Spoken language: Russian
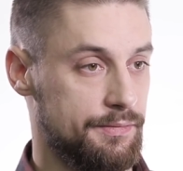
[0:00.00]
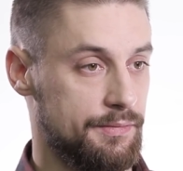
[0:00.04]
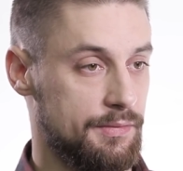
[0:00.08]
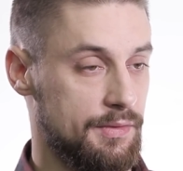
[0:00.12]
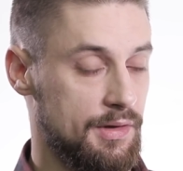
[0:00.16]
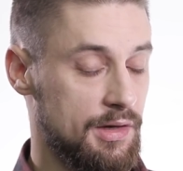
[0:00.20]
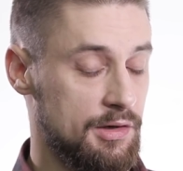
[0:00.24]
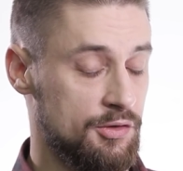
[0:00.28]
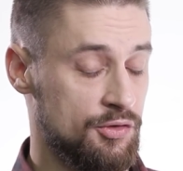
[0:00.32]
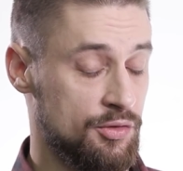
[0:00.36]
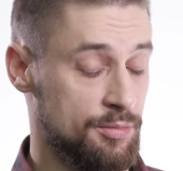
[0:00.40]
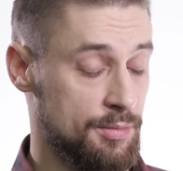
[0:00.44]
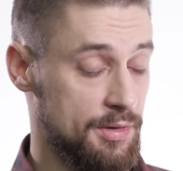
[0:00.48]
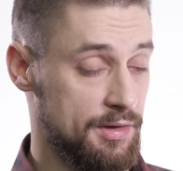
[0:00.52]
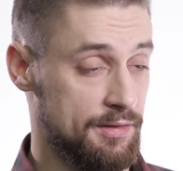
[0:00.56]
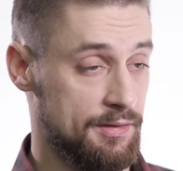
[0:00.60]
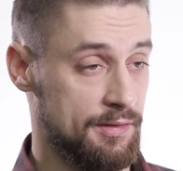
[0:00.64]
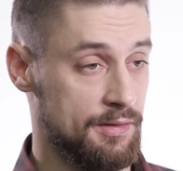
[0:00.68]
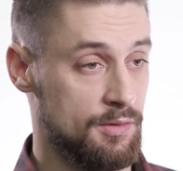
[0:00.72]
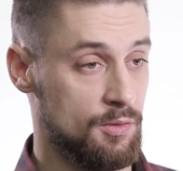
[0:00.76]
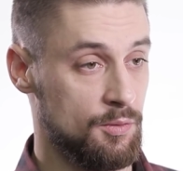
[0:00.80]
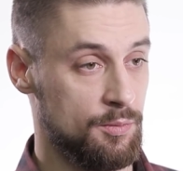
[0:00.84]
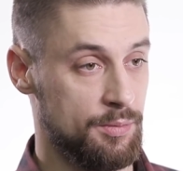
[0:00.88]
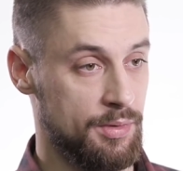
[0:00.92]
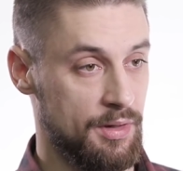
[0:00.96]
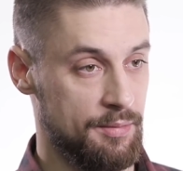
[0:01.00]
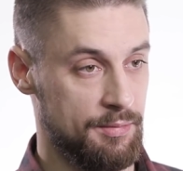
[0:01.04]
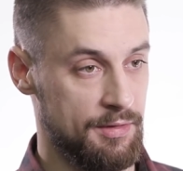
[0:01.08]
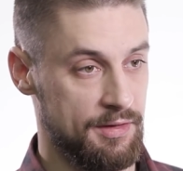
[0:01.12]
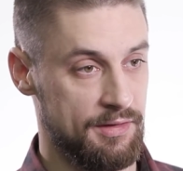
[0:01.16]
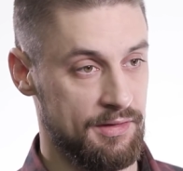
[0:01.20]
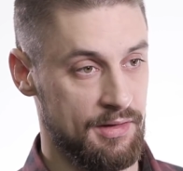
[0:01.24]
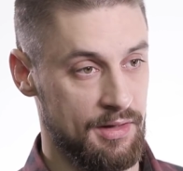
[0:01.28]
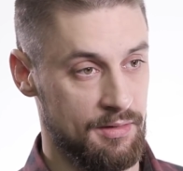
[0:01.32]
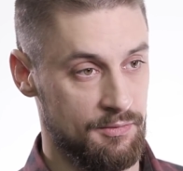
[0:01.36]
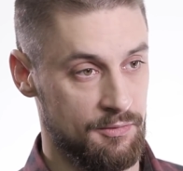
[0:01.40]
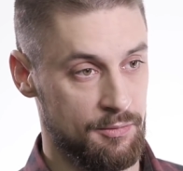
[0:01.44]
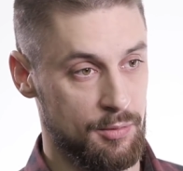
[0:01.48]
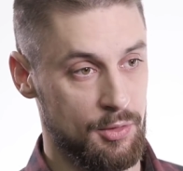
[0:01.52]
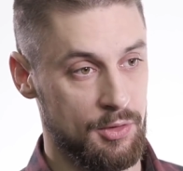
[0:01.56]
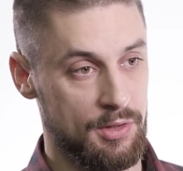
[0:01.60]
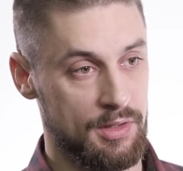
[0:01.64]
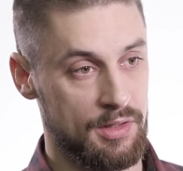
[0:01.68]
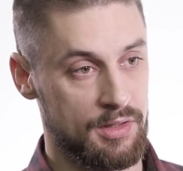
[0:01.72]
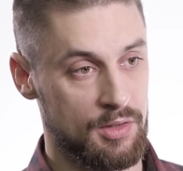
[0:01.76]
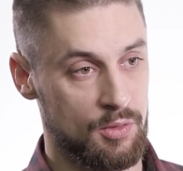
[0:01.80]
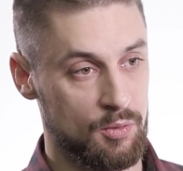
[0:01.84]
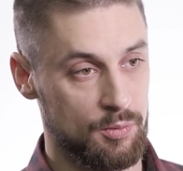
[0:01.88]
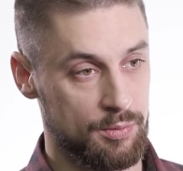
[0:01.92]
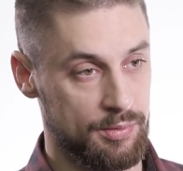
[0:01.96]
Дальше мы эти группы объединяем в
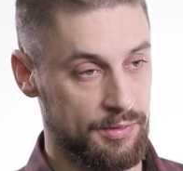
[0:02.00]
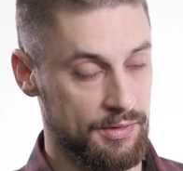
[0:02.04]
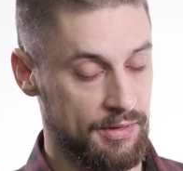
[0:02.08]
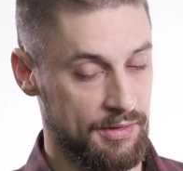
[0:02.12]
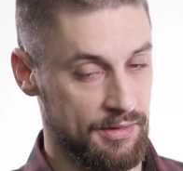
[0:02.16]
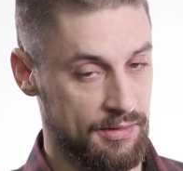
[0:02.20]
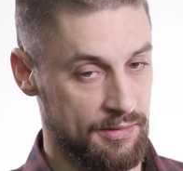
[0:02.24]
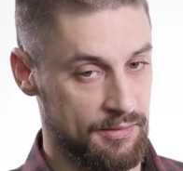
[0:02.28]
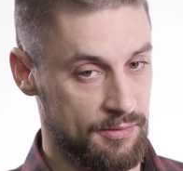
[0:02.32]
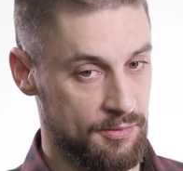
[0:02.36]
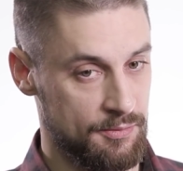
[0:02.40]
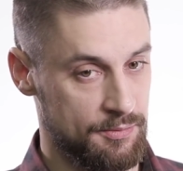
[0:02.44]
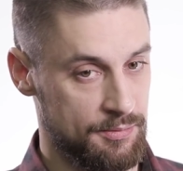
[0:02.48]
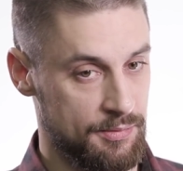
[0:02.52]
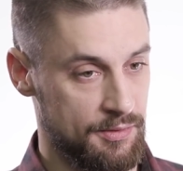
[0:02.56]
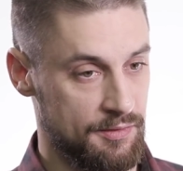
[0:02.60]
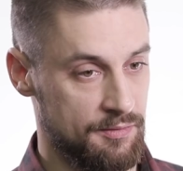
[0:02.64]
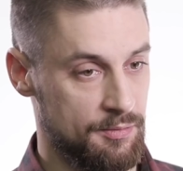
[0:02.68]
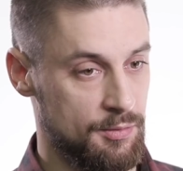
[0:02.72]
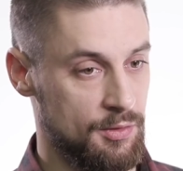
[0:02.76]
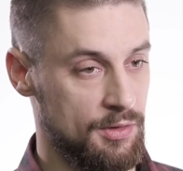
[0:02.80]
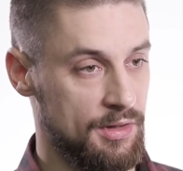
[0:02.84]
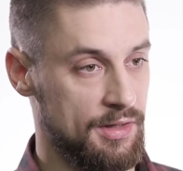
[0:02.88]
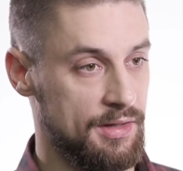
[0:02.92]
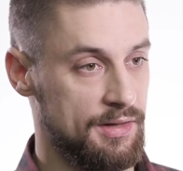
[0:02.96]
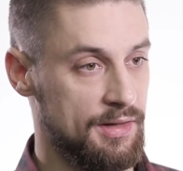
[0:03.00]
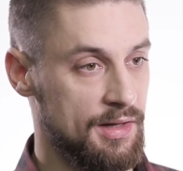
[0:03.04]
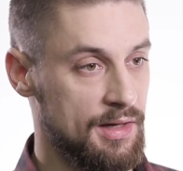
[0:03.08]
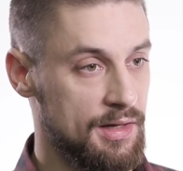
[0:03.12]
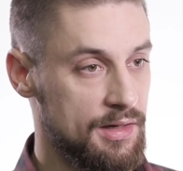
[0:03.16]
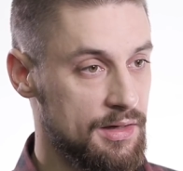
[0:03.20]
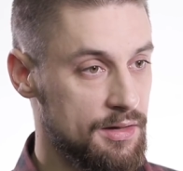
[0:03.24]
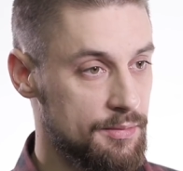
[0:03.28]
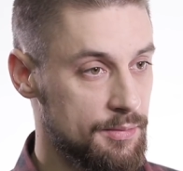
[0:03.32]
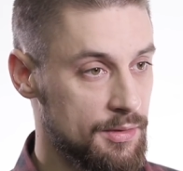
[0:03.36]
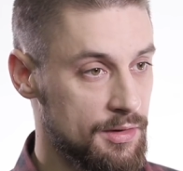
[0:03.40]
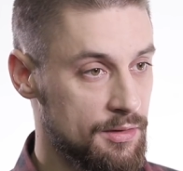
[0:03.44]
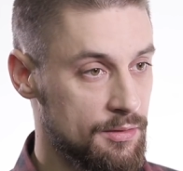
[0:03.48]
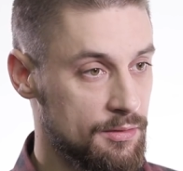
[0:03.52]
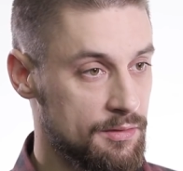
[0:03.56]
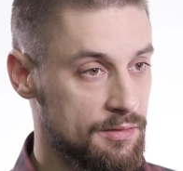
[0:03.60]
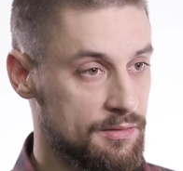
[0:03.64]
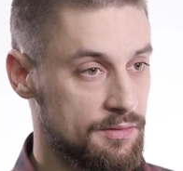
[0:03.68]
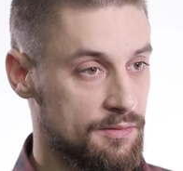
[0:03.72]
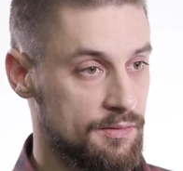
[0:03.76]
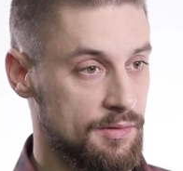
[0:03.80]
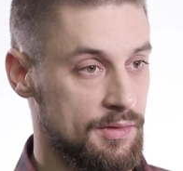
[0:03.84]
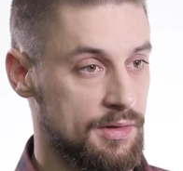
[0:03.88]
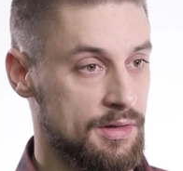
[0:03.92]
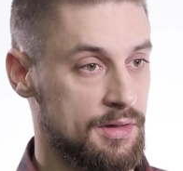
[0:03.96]
более крупные группы с более дальними
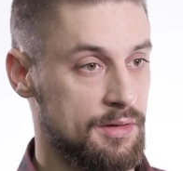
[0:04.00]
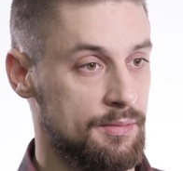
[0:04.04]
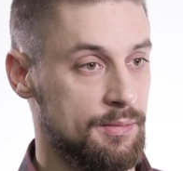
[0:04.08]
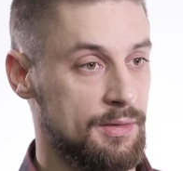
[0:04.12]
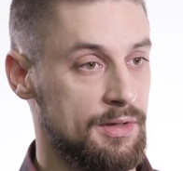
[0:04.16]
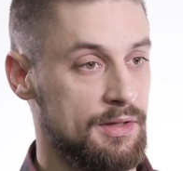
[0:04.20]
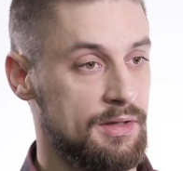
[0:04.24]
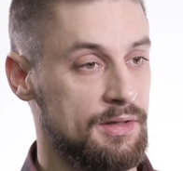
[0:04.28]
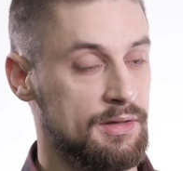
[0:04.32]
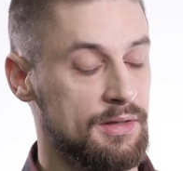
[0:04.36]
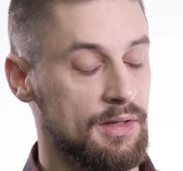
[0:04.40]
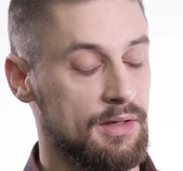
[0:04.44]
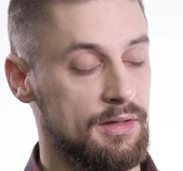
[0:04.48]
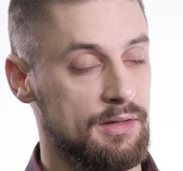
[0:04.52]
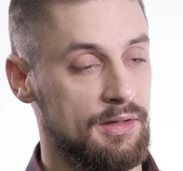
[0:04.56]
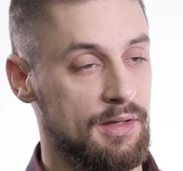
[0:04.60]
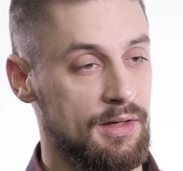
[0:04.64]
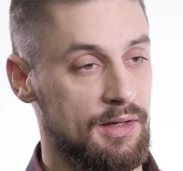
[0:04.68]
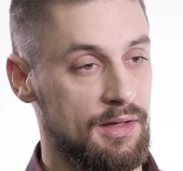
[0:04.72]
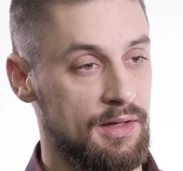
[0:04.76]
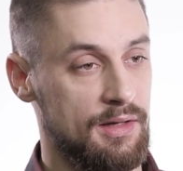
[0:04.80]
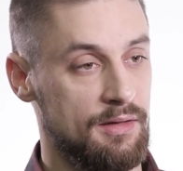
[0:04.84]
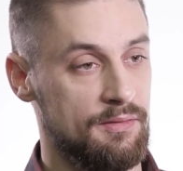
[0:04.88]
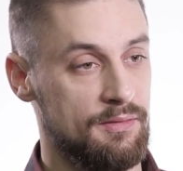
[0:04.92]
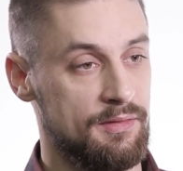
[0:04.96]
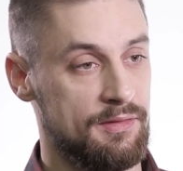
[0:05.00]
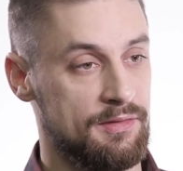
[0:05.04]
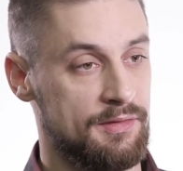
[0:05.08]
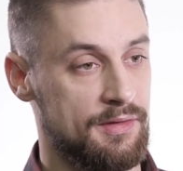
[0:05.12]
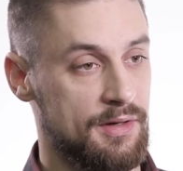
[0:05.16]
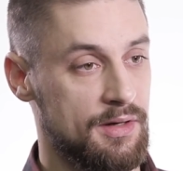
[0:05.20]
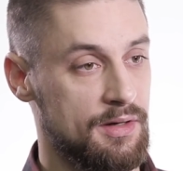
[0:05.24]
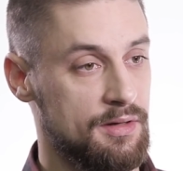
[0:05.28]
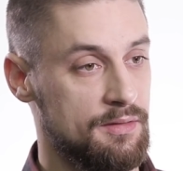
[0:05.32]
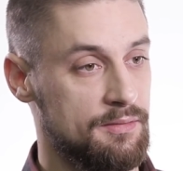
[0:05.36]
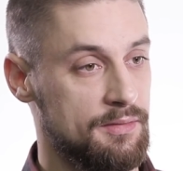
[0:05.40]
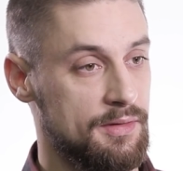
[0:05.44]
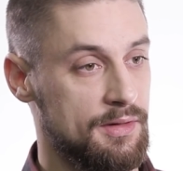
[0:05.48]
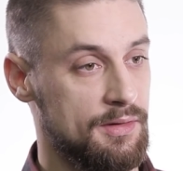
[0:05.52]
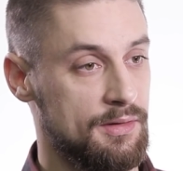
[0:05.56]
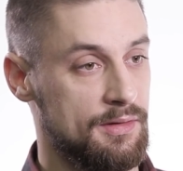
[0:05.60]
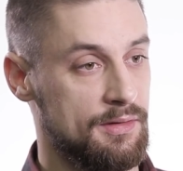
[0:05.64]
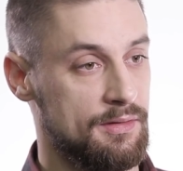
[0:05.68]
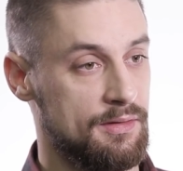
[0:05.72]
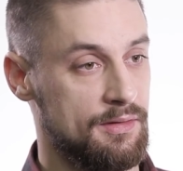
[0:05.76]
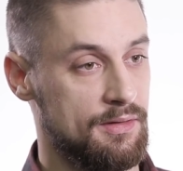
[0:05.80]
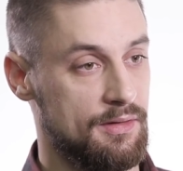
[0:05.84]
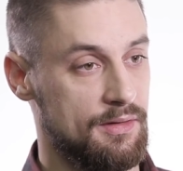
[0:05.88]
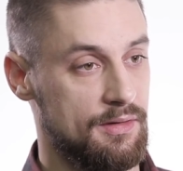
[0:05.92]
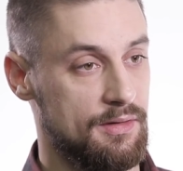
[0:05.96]
родственниками и так далее,
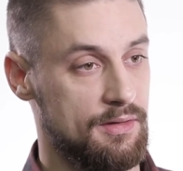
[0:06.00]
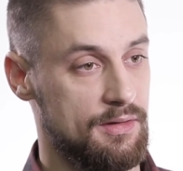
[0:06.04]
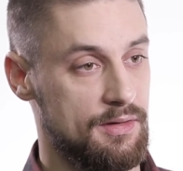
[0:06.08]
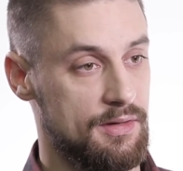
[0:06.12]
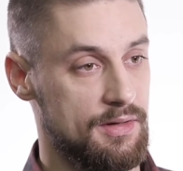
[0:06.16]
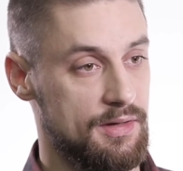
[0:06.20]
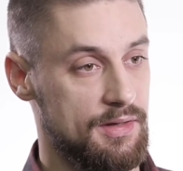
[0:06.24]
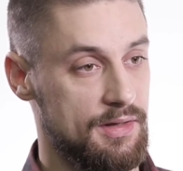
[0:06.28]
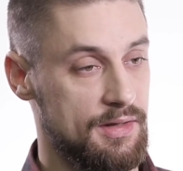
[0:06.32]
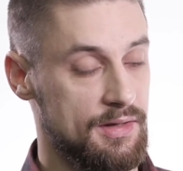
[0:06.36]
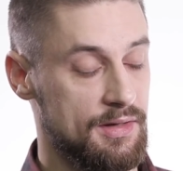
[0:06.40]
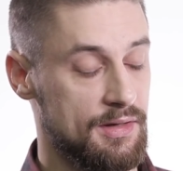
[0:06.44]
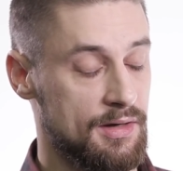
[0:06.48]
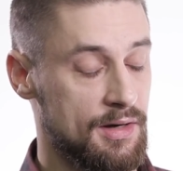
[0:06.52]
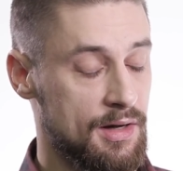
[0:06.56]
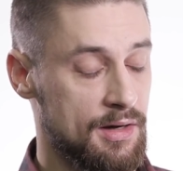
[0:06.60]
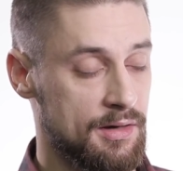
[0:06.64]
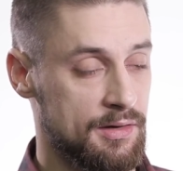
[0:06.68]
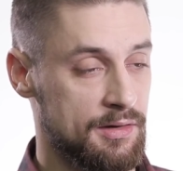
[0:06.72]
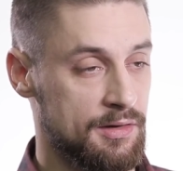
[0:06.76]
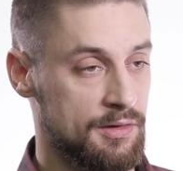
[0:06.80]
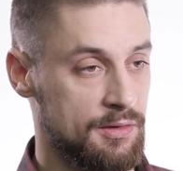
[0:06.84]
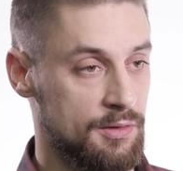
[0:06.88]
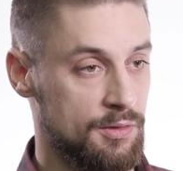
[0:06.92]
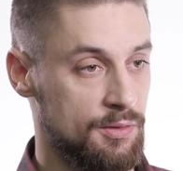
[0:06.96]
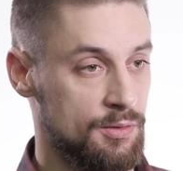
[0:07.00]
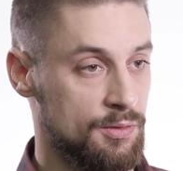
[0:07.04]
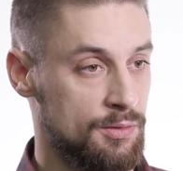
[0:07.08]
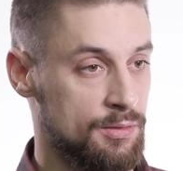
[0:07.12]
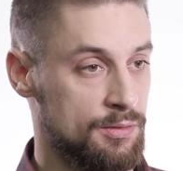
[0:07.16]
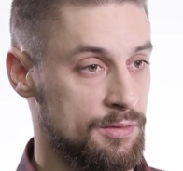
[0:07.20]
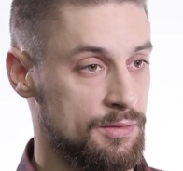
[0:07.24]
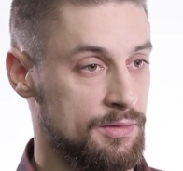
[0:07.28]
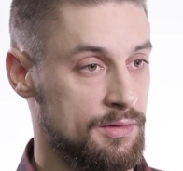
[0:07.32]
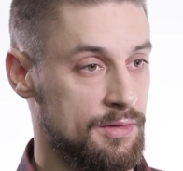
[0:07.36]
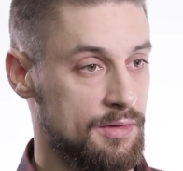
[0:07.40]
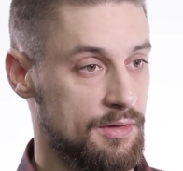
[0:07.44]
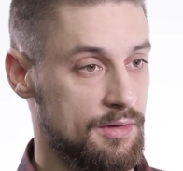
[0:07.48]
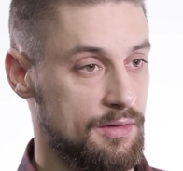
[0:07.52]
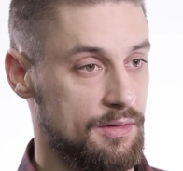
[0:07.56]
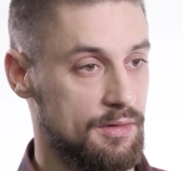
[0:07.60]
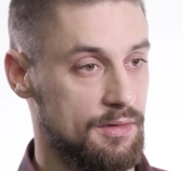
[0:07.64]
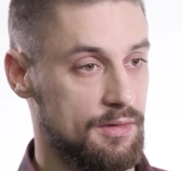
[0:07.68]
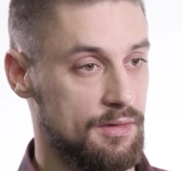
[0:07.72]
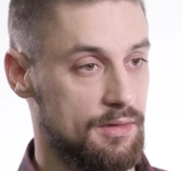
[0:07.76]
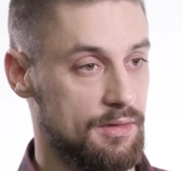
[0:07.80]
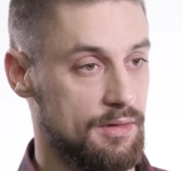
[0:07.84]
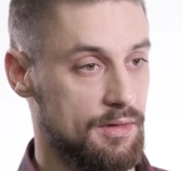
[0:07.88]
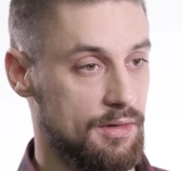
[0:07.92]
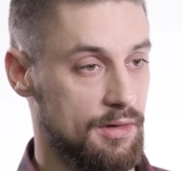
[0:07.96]
выстраивая иерархию
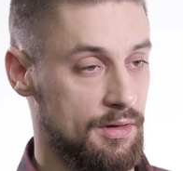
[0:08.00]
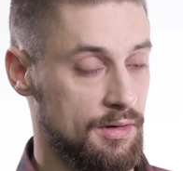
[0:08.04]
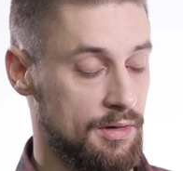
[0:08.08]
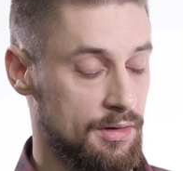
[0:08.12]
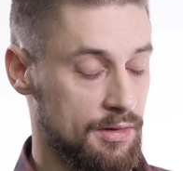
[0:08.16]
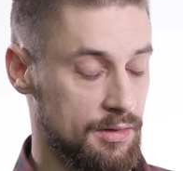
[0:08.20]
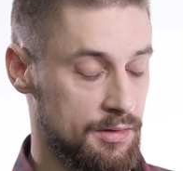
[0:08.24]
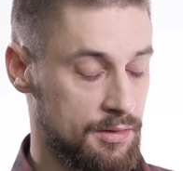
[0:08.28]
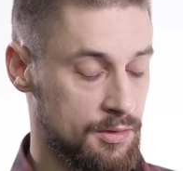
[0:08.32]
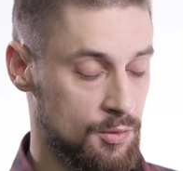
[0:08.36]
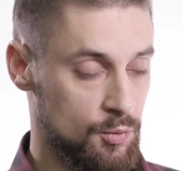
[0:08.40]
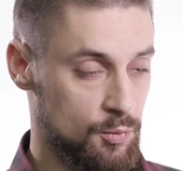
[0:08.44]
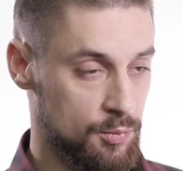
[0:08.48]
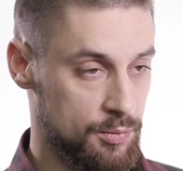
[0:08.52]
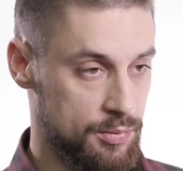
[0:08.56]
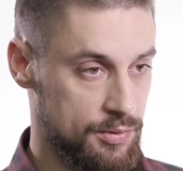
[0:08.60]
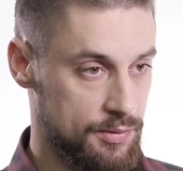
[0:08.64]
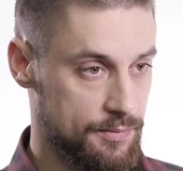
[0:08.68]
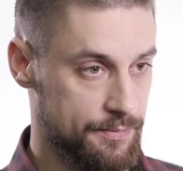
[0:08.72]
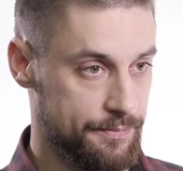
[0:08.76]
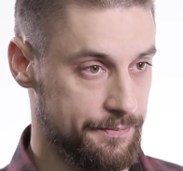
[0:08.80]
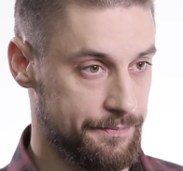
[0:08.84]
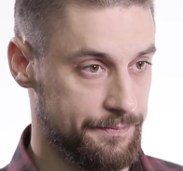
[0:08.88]
э, групп